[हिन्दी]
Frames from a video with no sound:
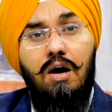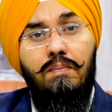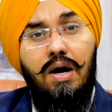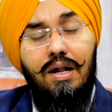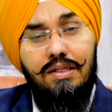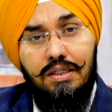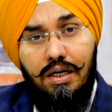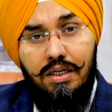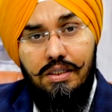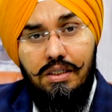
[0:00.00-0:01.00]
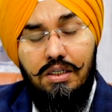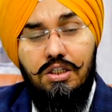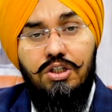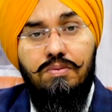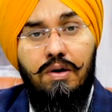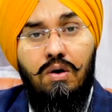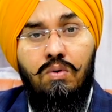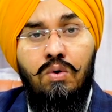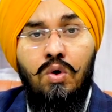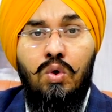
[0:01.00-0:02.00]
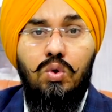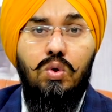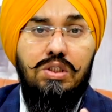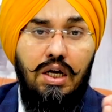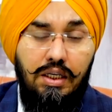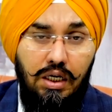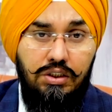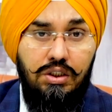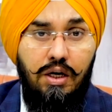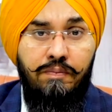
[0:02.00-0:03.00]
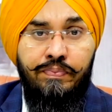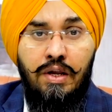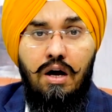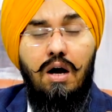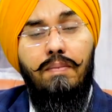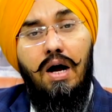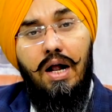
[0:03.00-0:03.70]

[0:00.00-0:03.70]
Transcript: आप आयल्स का ही सिक्स ईच बनाओ तो ज़्यादा अच्छा है अब